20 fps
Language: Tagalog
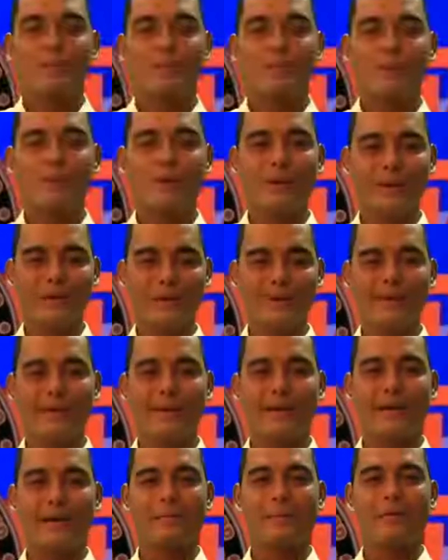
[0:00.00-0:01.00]
Muli
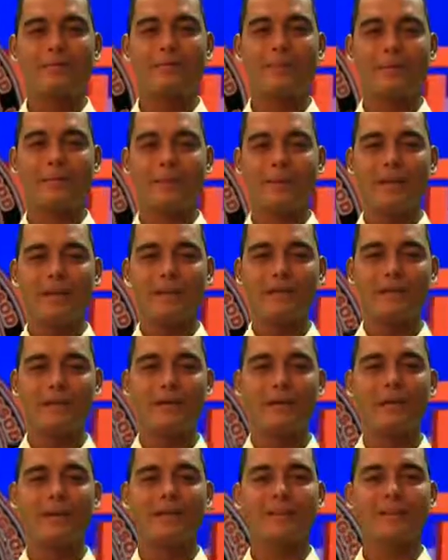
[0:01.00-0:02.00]
ay magbabalik
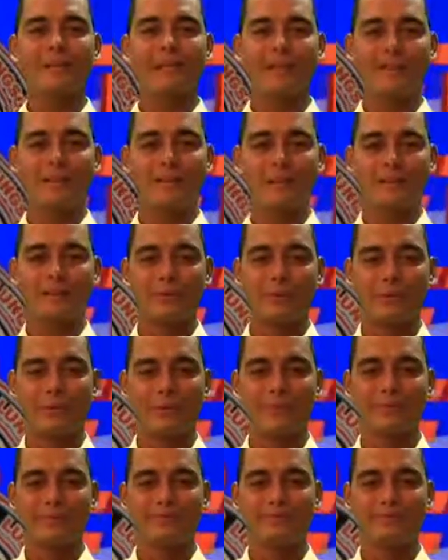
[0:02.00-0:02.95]
po ang telituruan.